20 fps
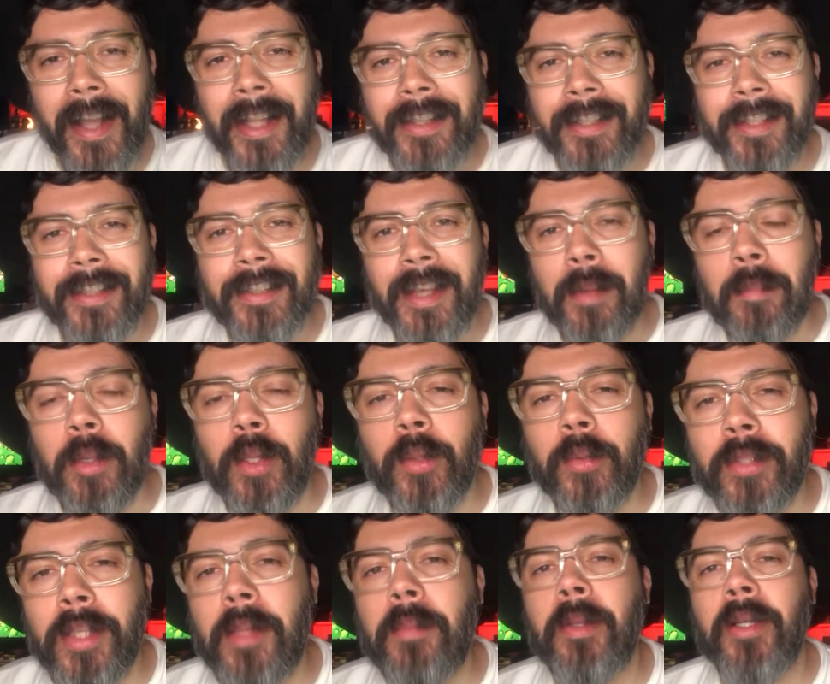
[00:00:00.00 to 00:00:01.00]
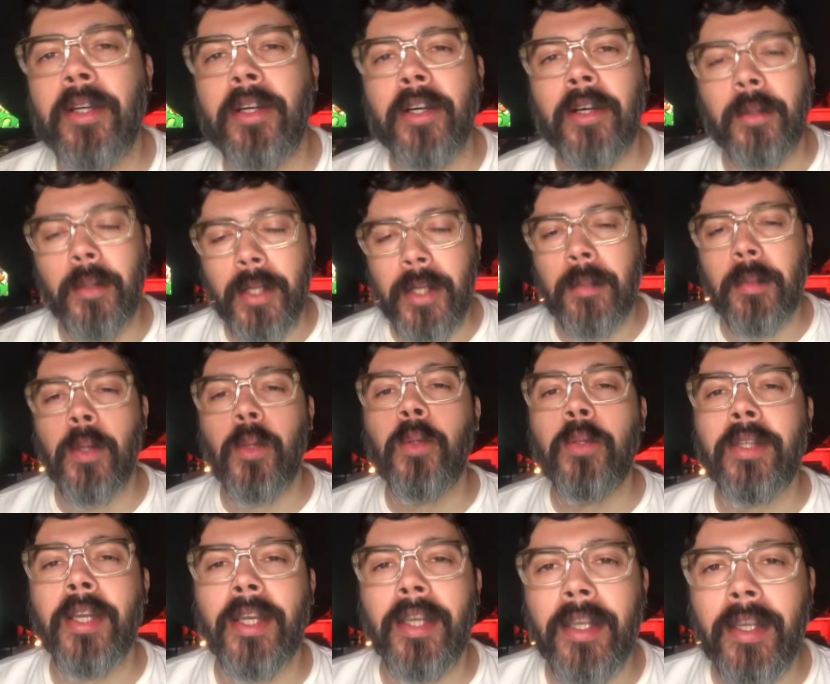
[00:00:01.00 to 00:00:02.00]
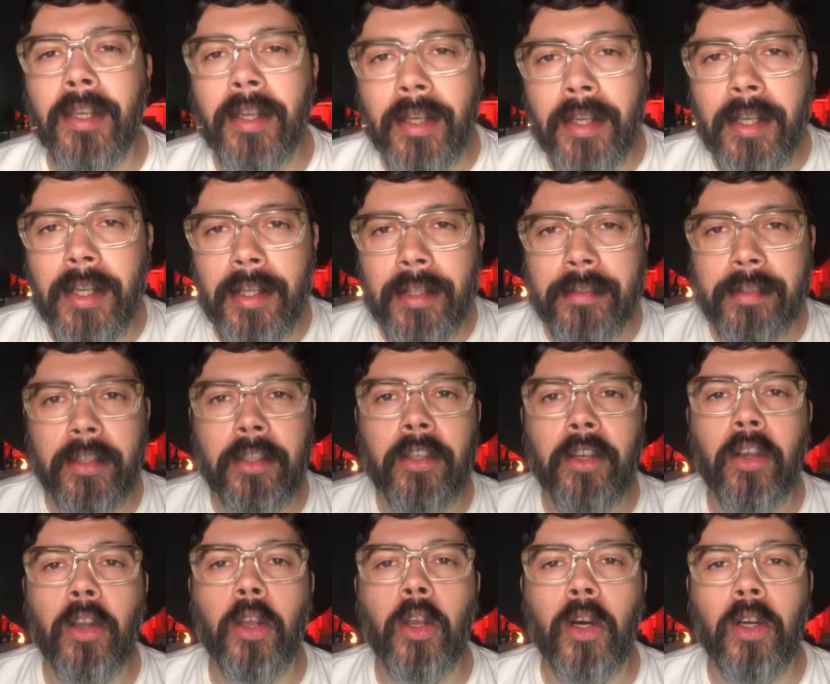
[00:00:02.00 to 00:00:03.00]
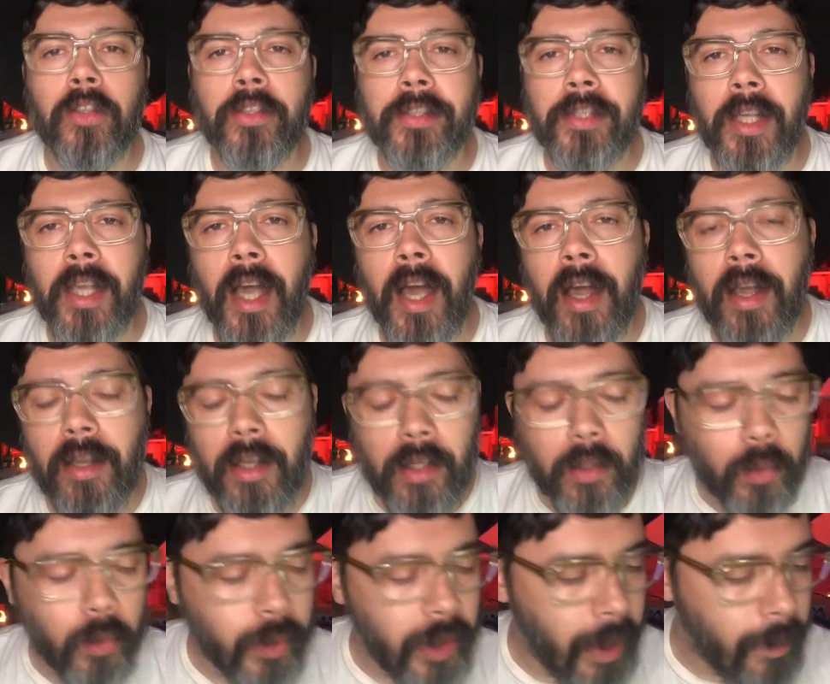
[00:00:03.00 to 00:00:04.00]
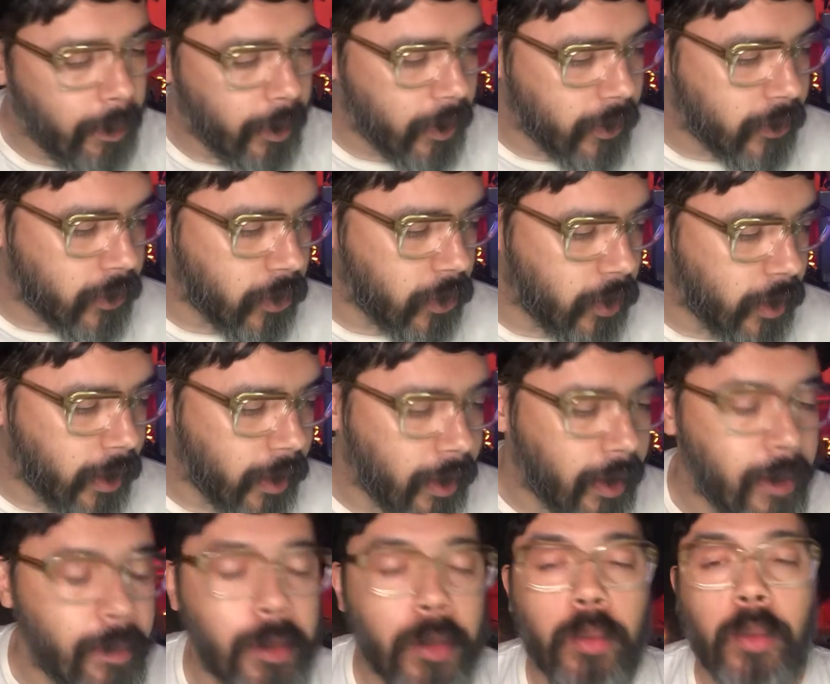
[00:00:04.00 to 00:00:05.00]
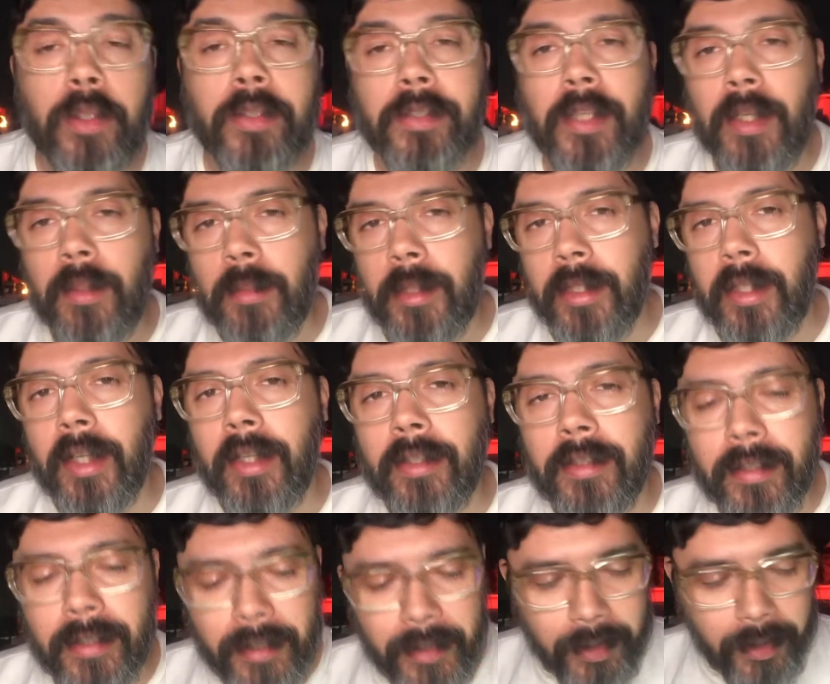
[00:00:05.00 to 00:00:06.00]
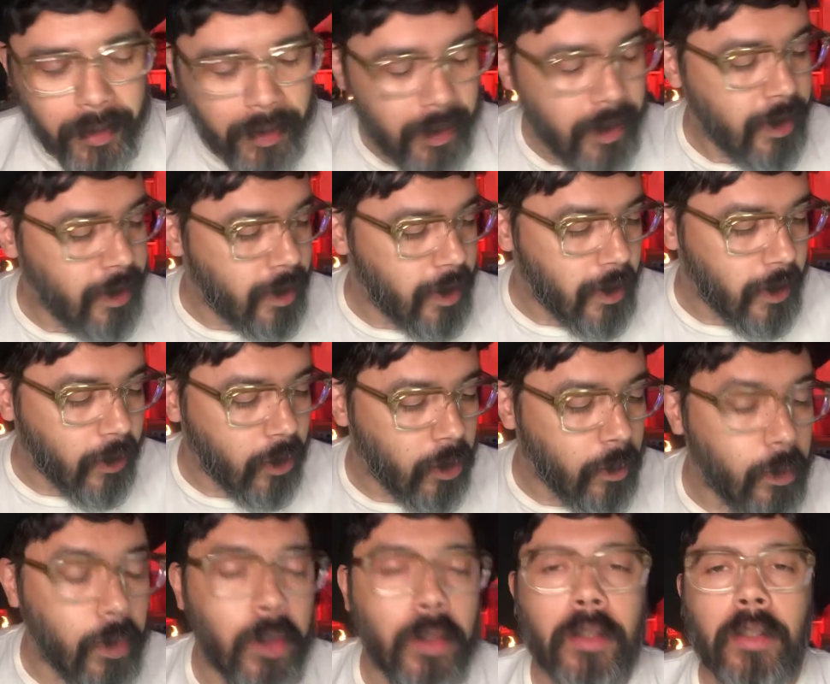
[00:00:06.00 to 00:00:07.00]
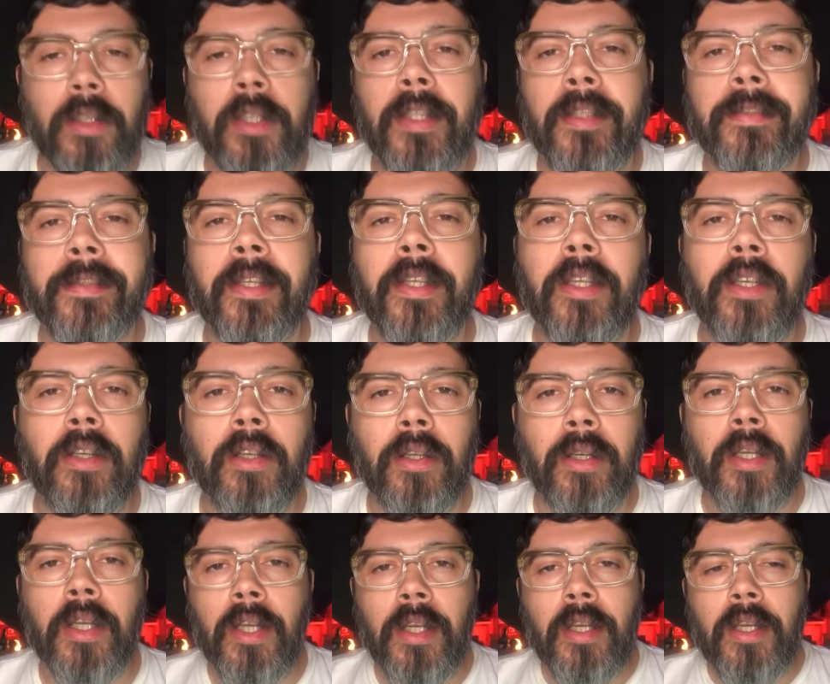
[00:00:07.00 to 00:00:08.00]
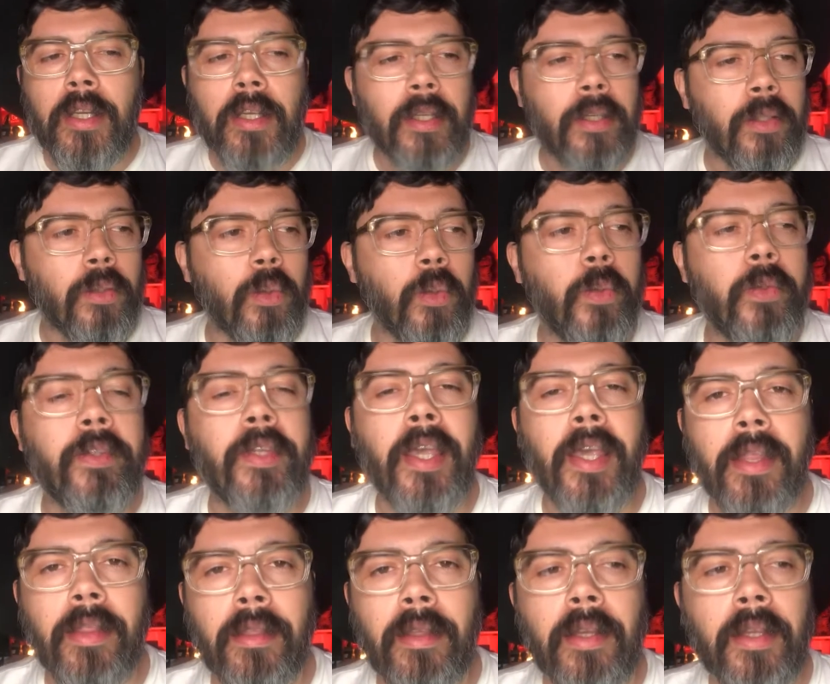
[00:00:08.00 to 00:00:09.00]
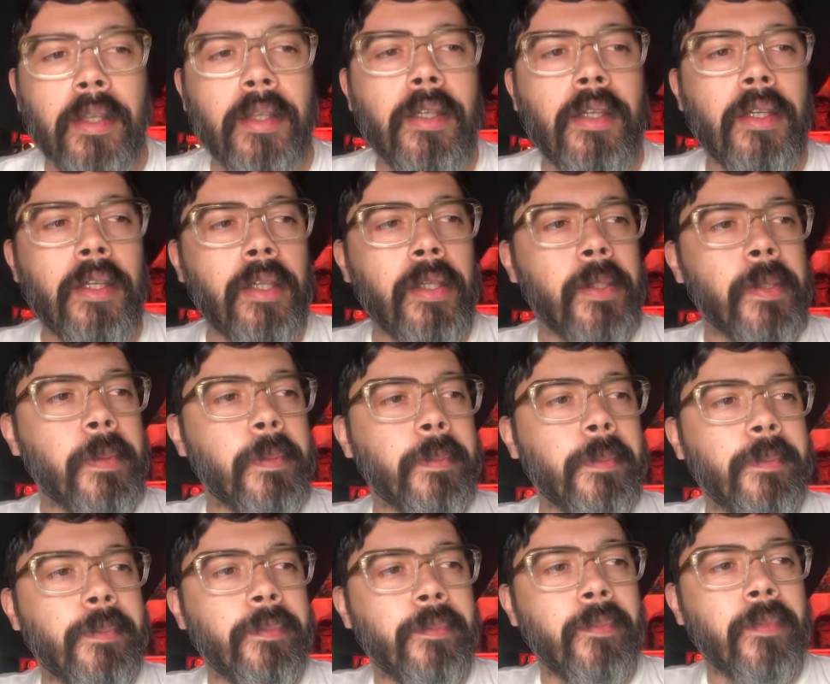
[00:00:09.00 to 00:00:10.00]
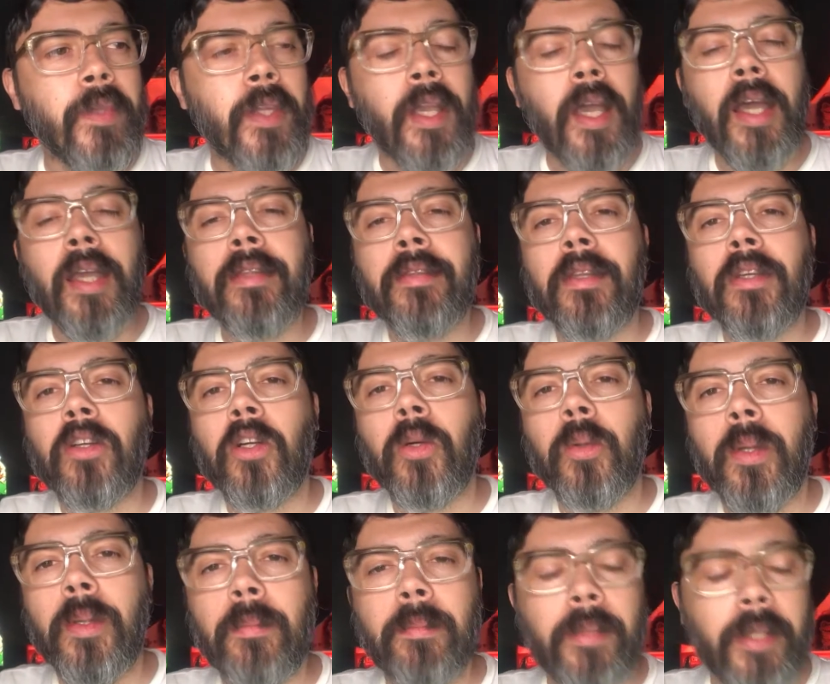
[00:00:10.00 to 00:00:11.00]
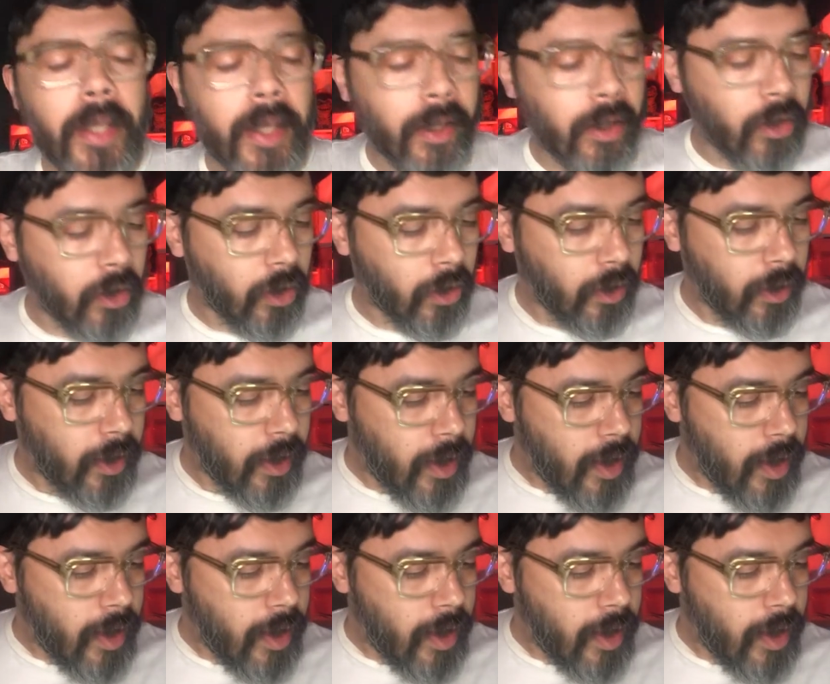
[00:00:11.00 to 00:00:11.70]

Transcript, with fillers: al tratarme de usted, pero bueno, me gusta que el señor Gon sea una persona respetuosa y me trate eh, como con el señor eh, usted em, a este joven viejo.